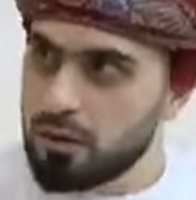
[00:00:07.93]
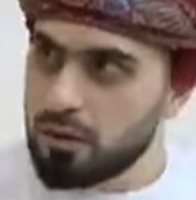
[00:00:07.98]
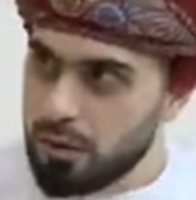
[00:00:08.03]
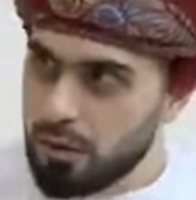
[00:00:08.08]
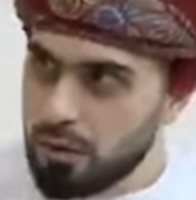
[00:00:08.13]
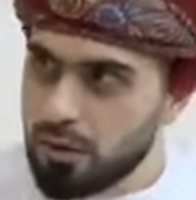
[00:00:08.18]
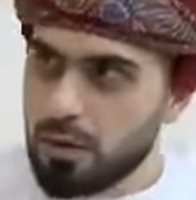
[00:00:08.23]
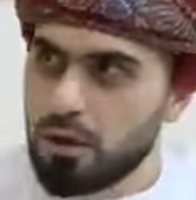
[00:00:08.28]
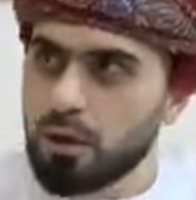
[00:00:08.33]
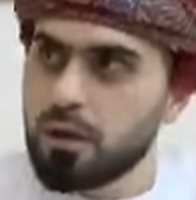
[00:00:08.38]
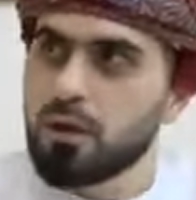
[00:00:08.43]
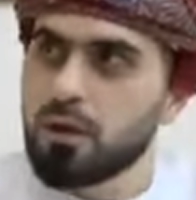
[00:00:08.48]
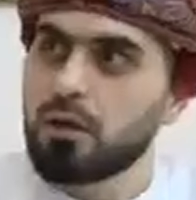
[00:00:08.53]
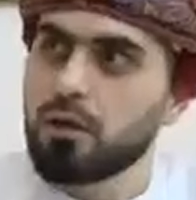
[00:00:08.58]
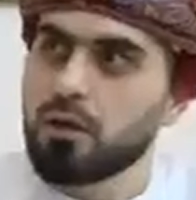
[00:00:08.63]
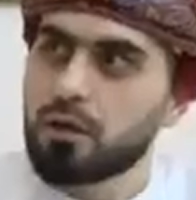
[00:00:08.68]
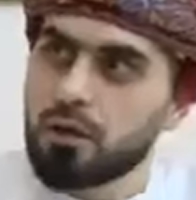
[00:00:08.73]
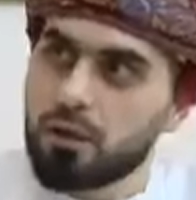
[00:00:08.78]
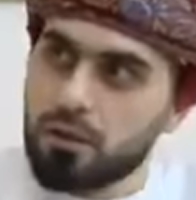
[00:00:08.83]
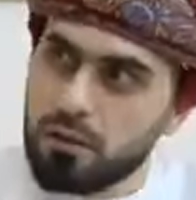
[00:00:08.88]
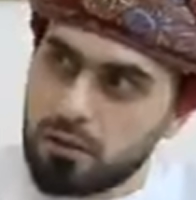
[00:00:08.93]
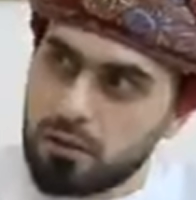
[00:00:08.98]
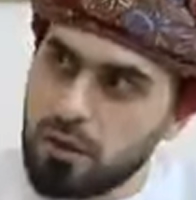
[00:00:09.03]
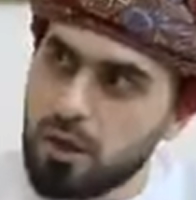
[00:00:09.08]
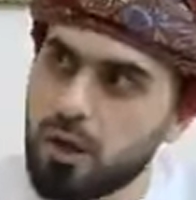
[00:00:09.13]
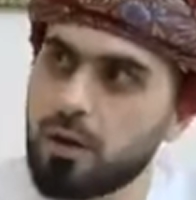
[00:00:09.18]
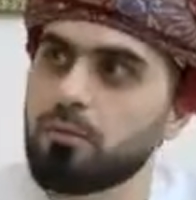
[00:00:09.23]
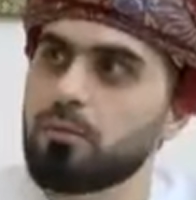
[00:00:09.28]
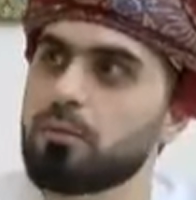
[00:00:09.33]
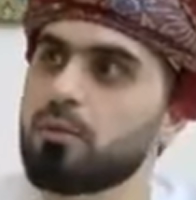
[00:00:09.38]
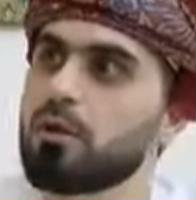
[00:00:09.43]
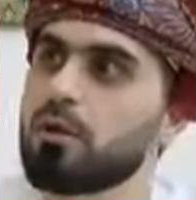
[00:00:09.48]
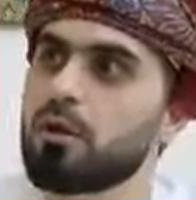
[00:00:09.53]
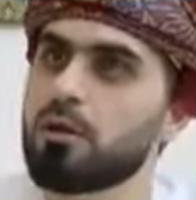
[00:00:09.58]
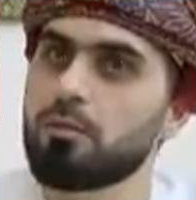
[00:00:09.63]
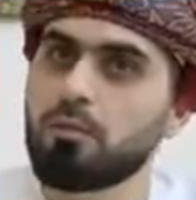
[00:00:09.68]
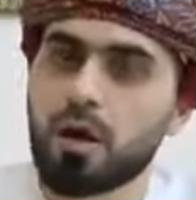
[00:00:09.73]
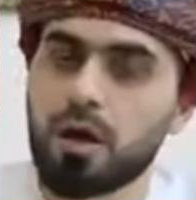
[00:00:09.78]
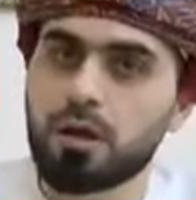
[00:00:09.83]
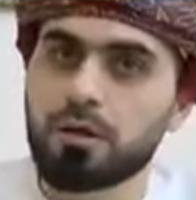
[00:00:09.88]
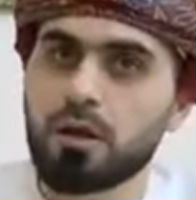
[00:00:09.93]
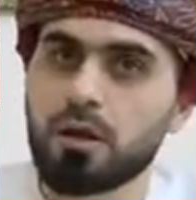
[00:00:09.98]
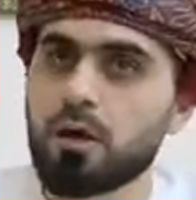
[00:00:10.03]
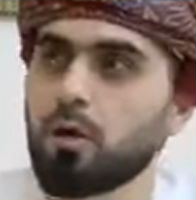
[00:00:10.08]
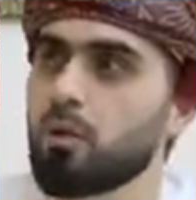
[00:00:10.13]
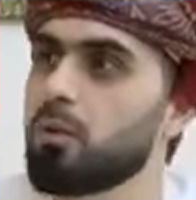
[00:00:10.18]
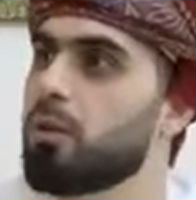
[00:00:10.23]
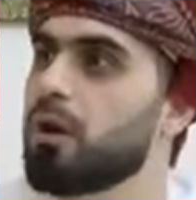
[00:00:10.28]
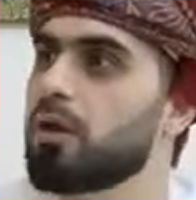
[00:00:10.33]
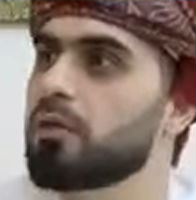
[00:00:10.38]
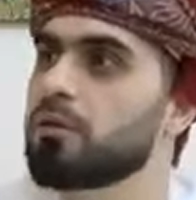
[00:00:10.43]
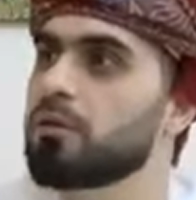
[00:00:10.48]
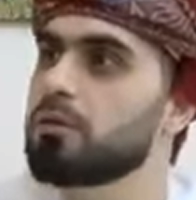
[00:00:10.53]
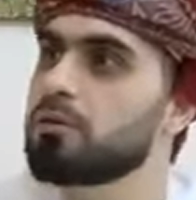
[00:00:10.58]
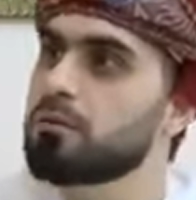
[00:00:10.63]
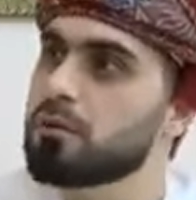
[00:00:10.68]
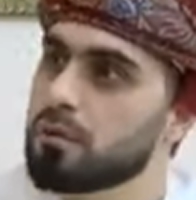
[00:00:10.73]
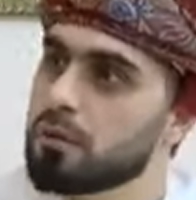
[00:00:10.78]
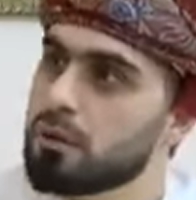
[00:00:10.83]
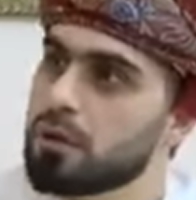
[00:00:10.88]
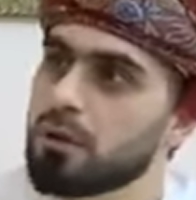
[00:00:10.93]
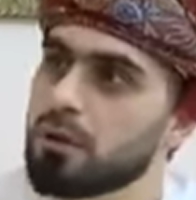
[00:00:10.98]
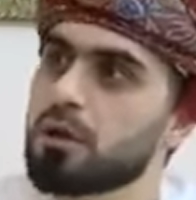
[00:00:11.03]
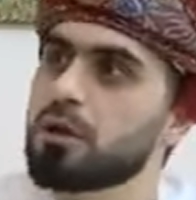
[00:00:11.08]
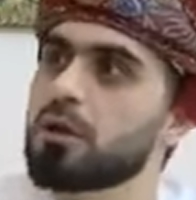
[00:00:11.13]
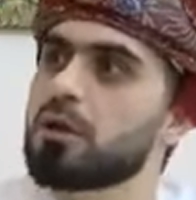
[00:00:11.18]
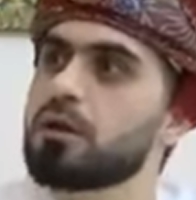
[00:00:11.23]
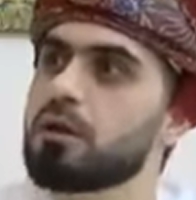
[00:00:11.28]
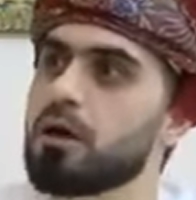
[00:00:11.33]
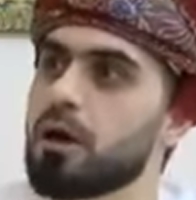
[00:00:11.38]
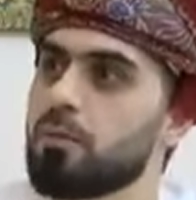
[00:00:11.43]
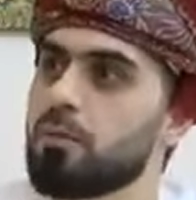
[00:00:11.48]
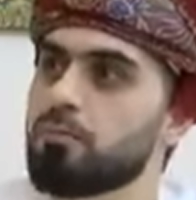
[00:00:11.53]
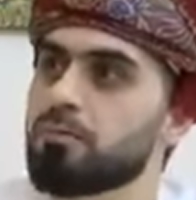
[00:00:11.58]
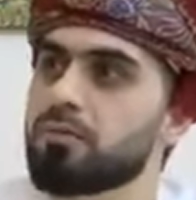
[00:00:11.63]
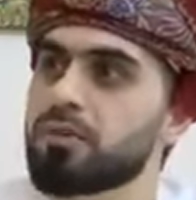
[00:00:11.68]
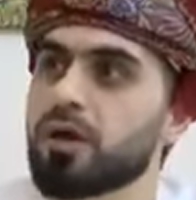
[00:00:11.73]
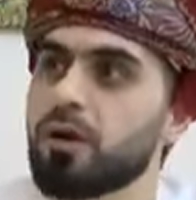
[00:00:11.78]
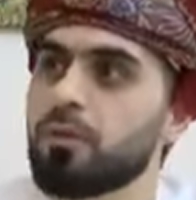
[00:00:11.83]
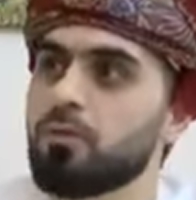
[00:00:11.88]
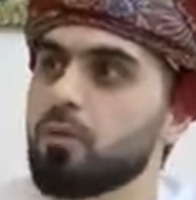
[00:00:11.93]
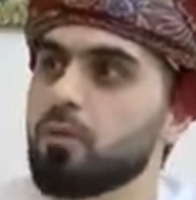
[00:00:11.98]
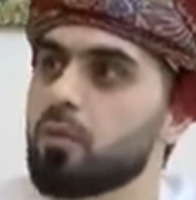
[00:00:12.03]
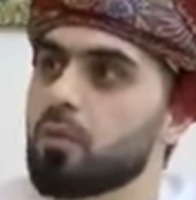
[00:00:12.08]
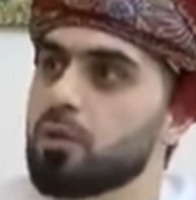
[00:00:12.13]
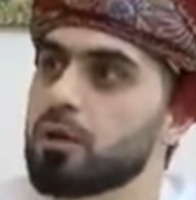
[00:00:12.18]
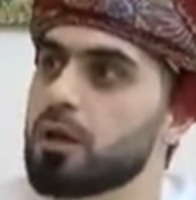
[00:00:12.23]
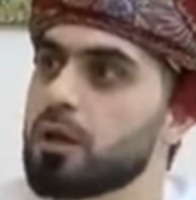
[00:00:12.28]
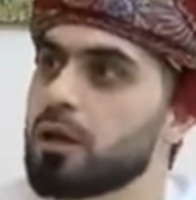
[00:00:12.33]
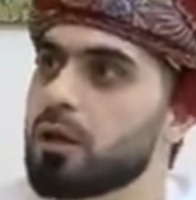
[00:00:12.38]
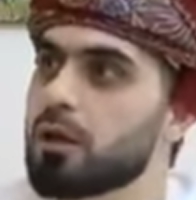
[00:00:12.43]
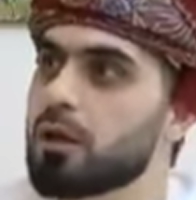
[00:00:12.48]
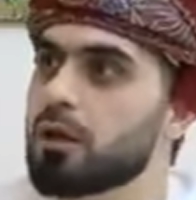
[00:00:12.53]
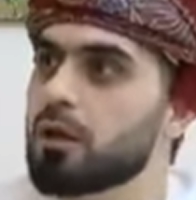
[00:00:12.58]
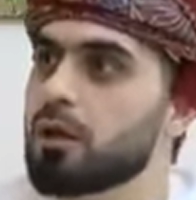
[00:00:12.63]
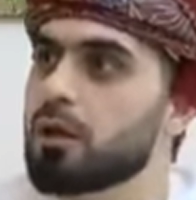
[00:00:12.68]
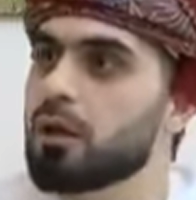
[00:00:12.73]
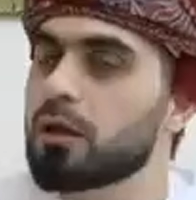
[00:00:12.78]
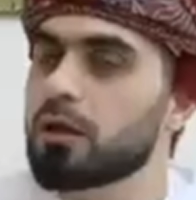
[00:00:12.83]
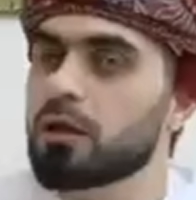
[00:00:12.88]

نعم، المعنى نعم لذلك يسمونه اجتهاد المعنى نعم نعم هنا آه،